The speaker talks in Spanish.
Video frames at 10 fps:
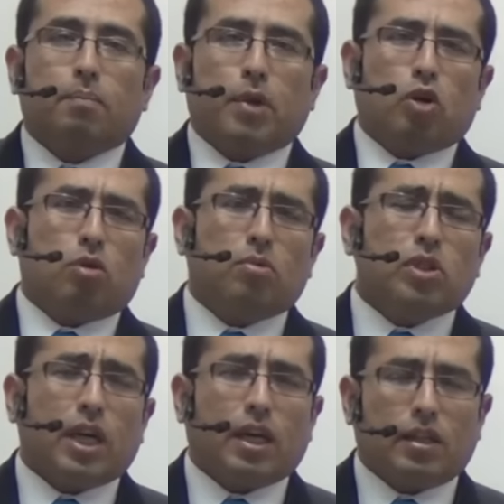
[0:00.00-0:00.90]
Pero
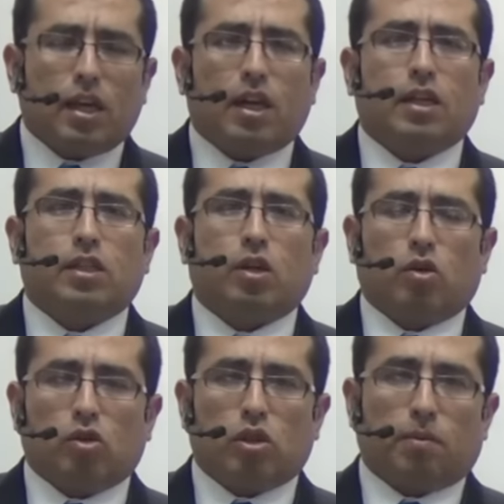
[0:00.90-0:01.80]
¿cómo se genera este
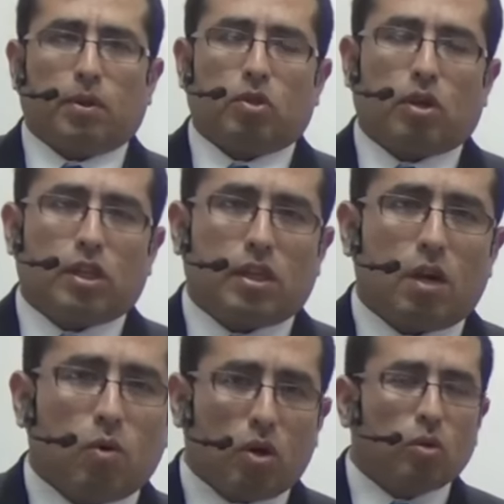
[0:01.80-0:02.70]
conocimiento?
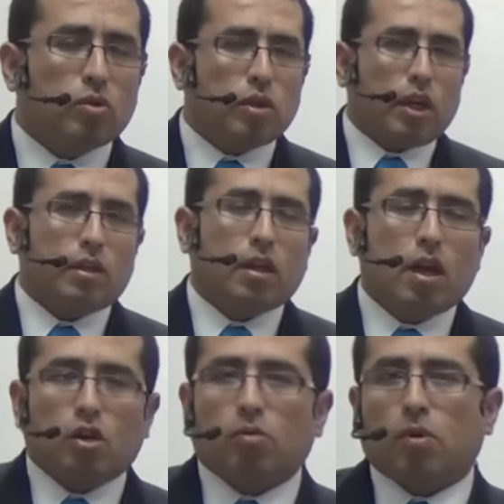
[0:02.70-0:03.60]
Quizás cuando usted
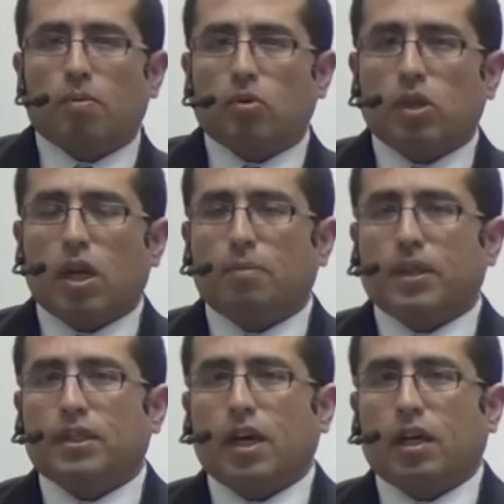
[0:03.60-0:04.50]
como vemos en la
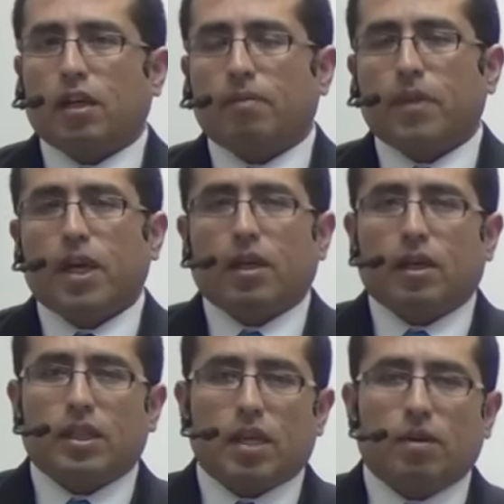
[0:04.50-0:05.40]
pantalla,
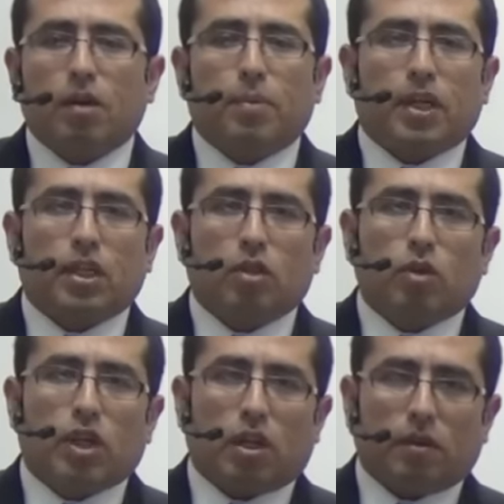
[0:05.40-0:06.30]
estaba
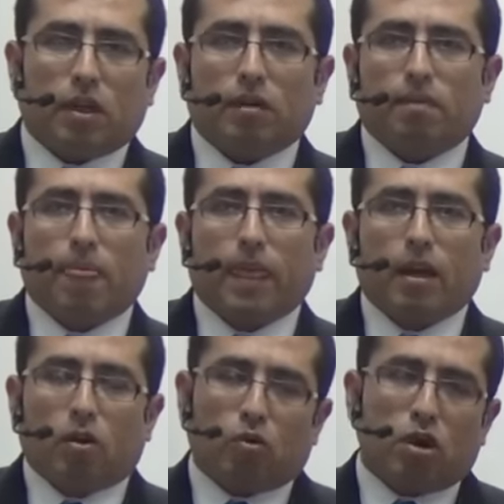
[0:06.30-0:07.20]
aprendiendo a escribir,
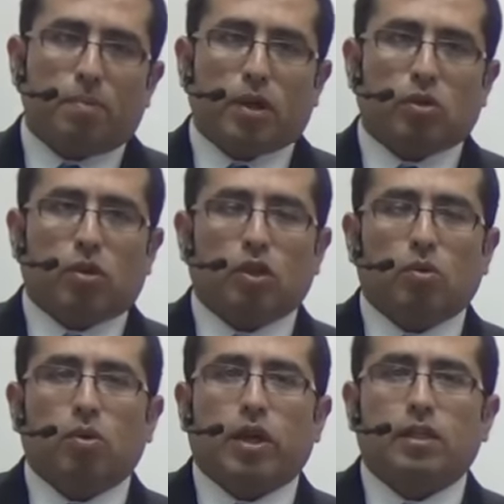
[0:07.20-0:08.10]
una persona
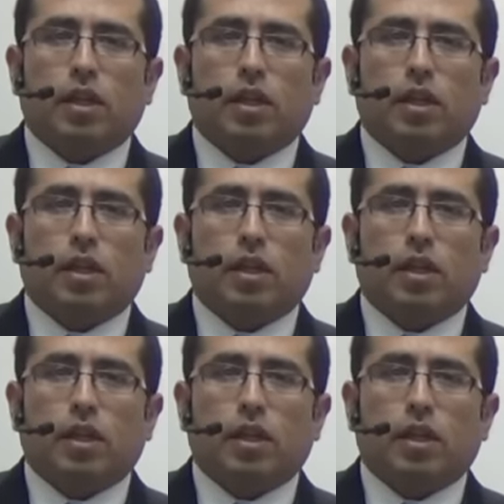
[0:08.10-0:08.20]
tuvo que